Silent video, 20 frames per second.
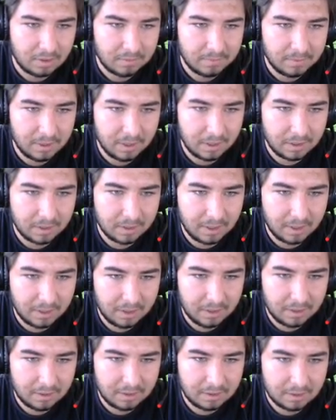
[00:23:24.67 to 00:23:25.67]
Bir
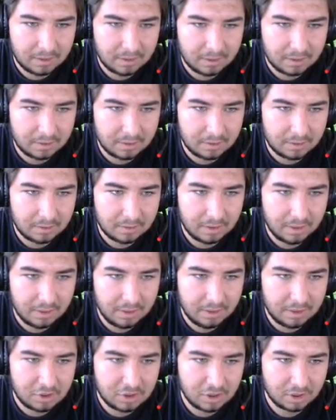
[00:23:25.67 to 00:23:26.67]
anda
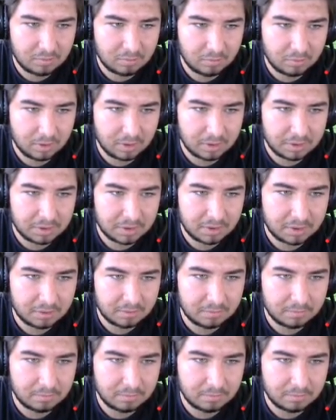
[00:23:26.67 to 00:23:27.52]
eriyecek bunlar.